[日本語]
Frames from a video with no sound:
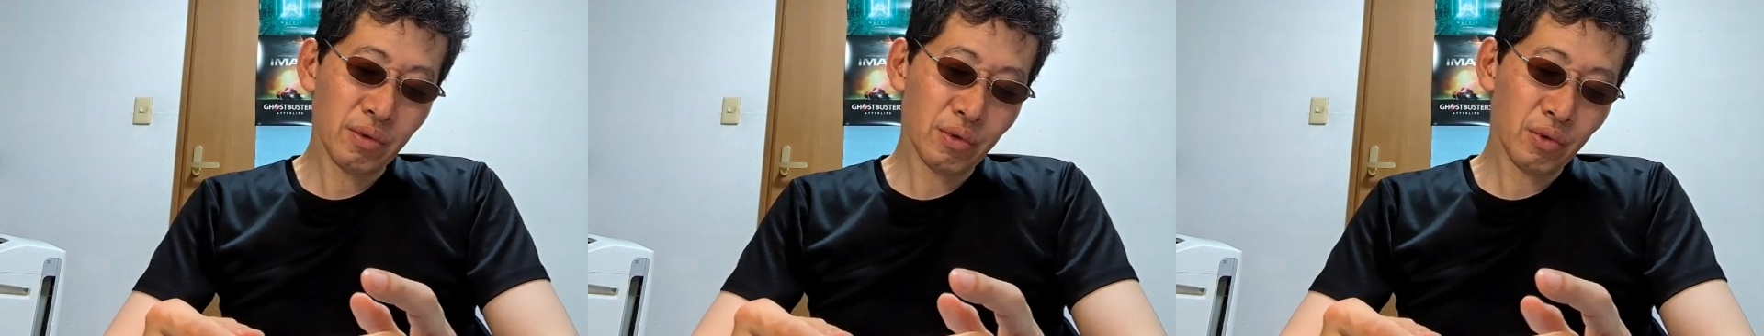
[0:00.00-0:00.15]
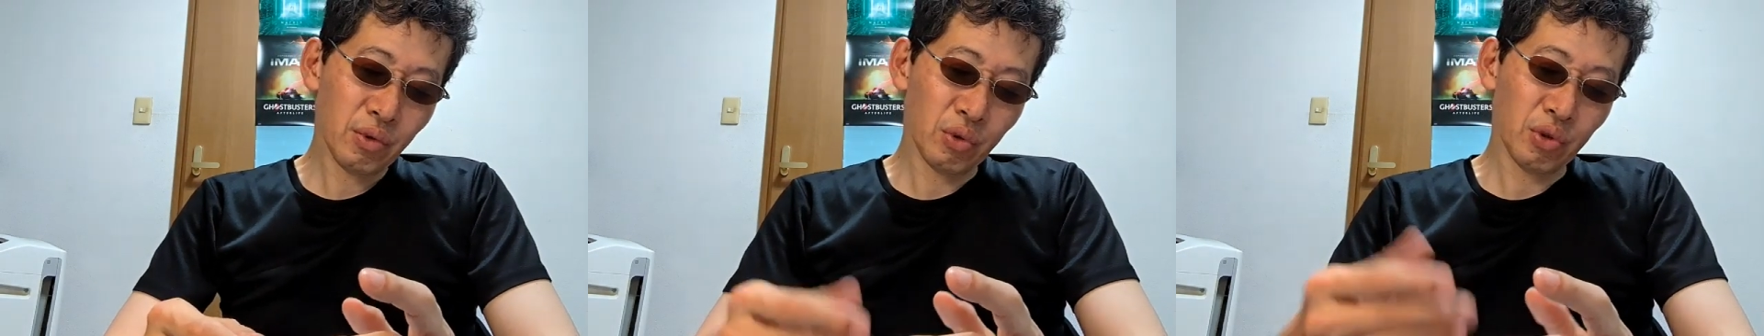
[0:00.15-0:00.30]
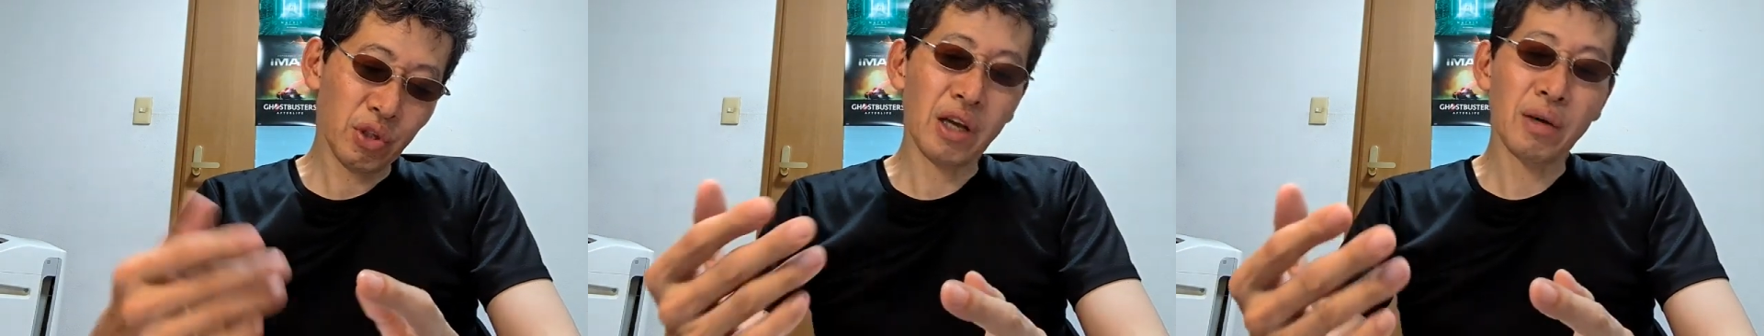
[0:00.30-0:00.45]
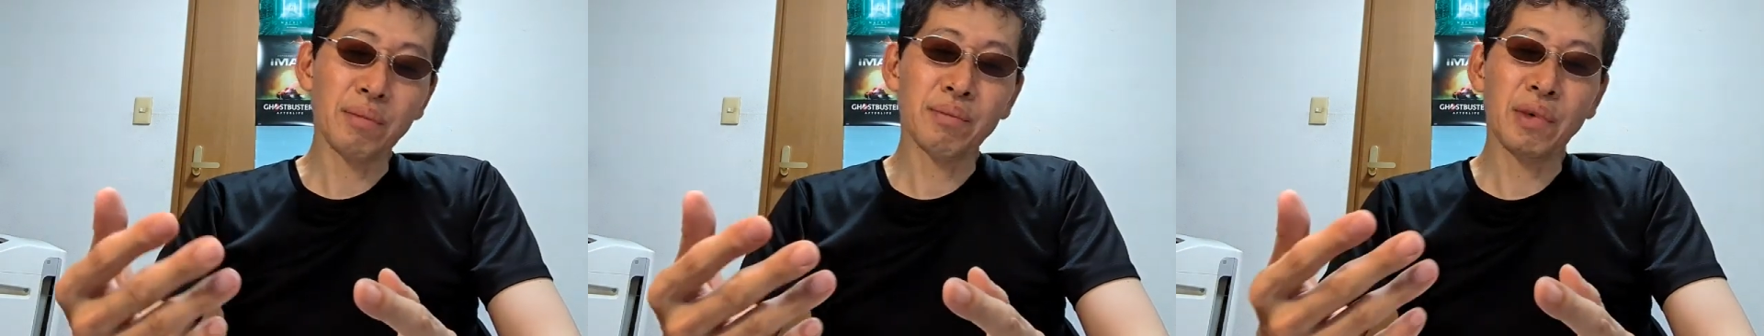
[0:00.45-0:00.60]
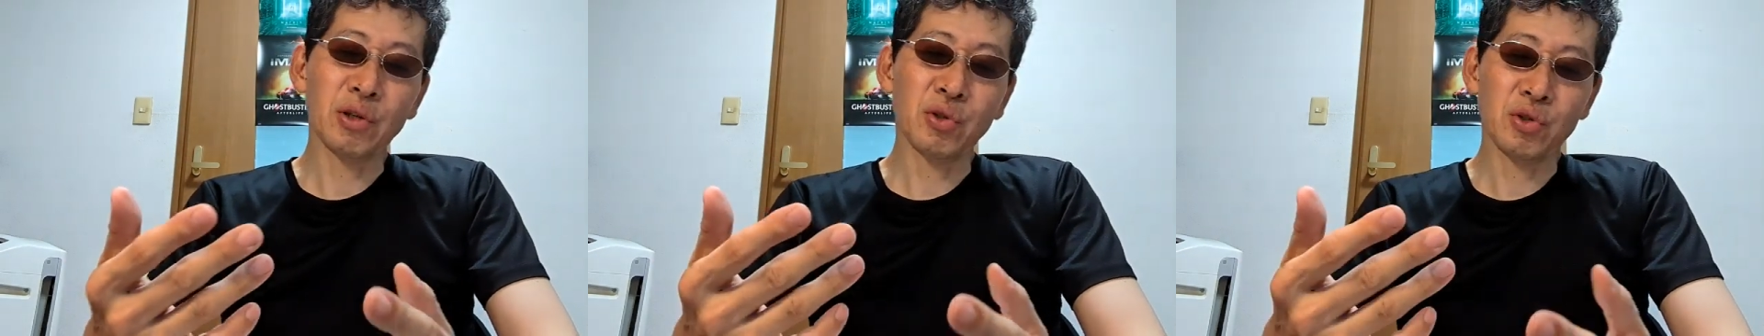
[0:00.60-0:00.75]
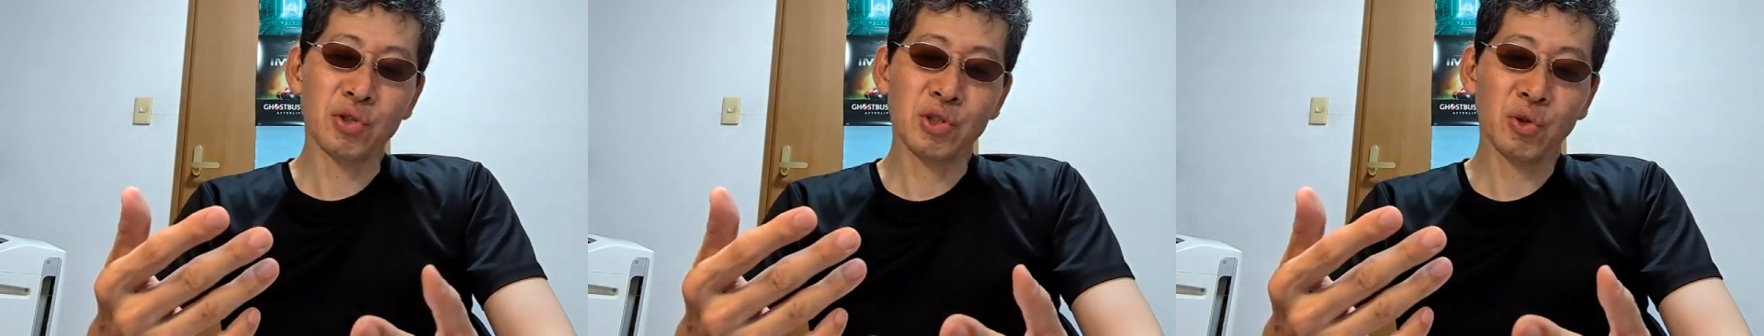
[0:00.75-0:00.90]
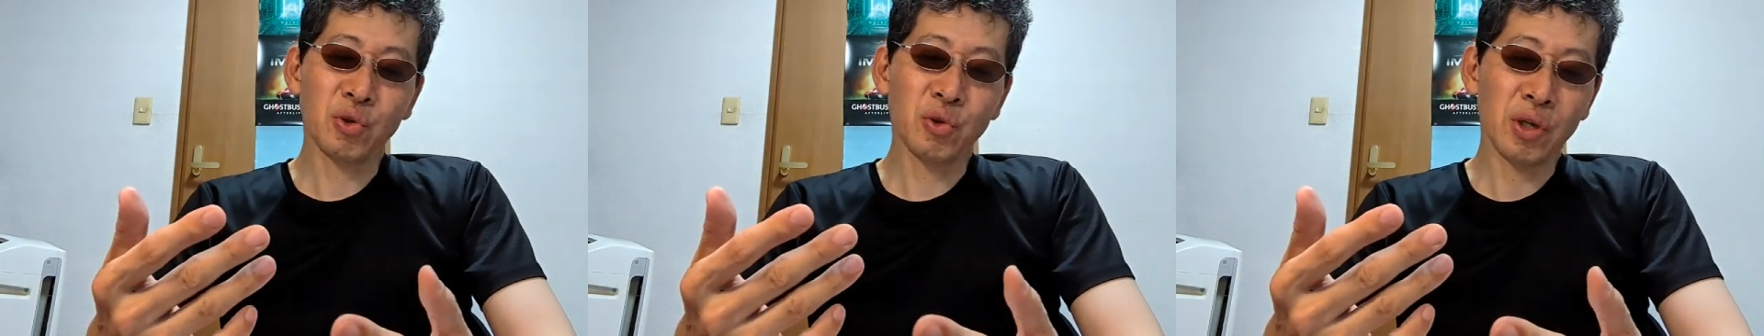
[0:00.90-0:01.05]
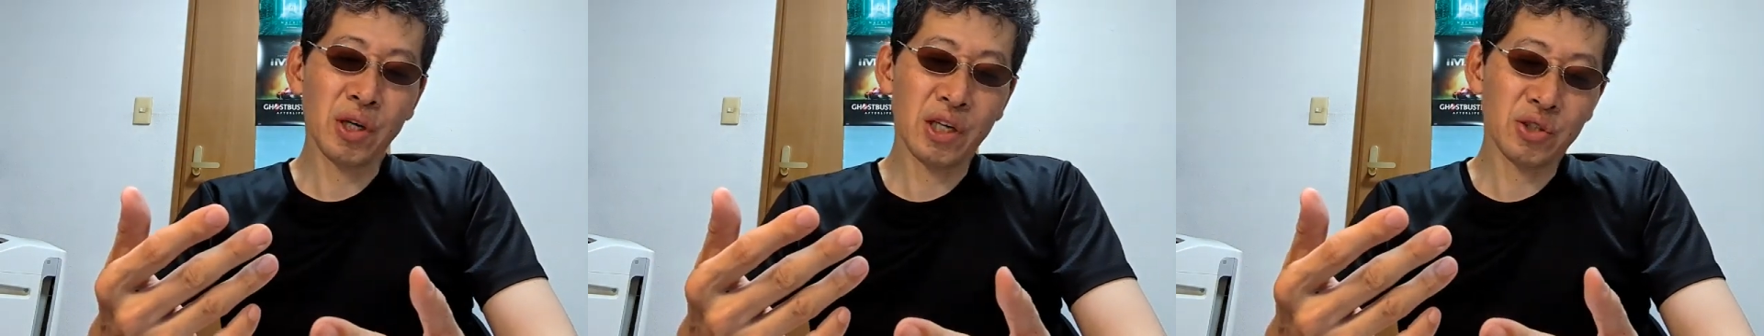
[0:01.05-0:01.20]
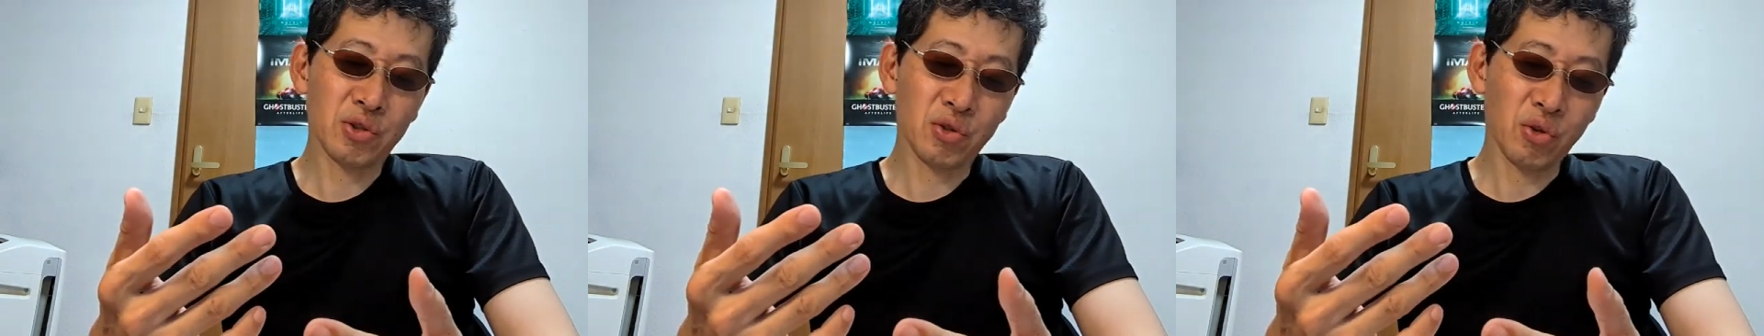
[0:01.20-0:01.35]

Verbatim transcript: その現場の事故映